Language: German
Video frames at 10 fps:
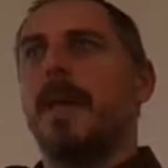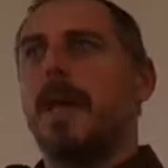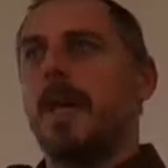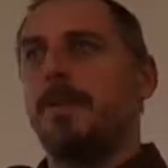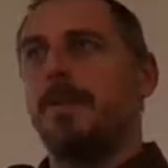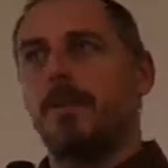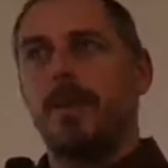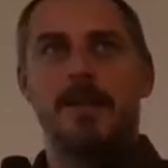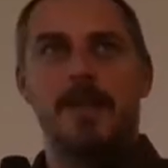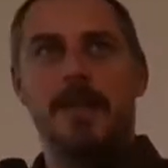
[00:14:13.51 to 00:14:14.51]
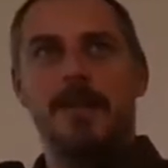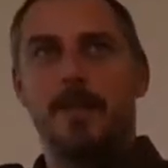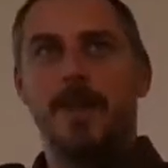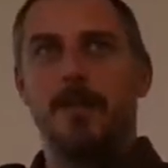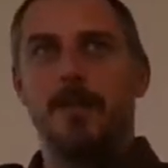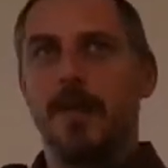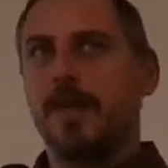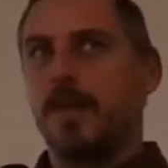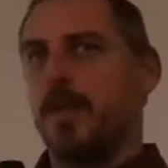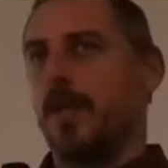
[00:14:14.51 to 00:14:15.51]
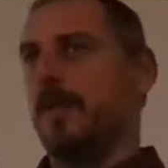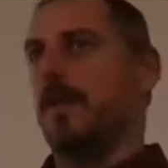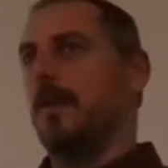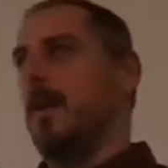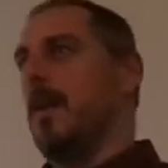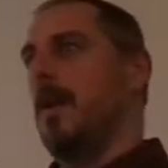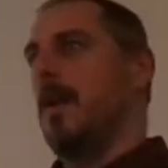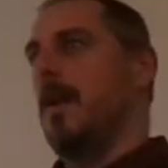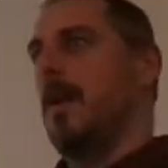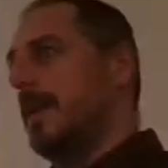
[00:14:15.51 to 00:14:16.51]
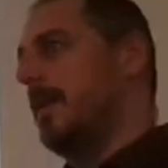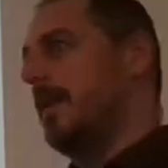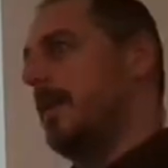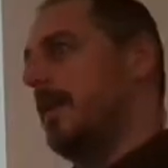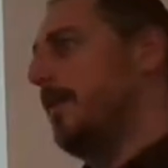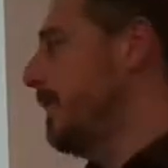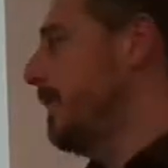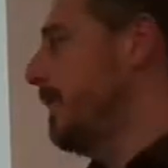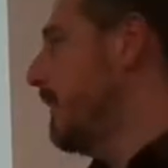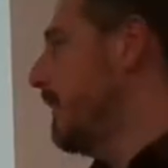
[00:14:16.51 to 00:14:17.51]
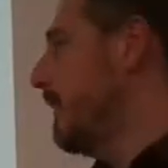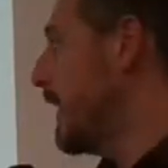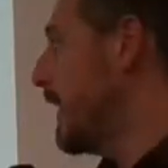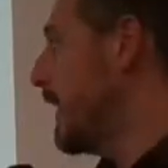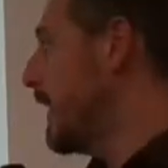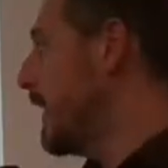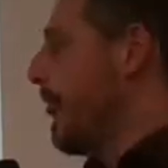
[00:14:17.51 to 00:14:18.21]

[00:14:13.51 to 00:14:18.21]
im Herbst und jetzt langsam Richtung Winter stand die, fand die äh, statt.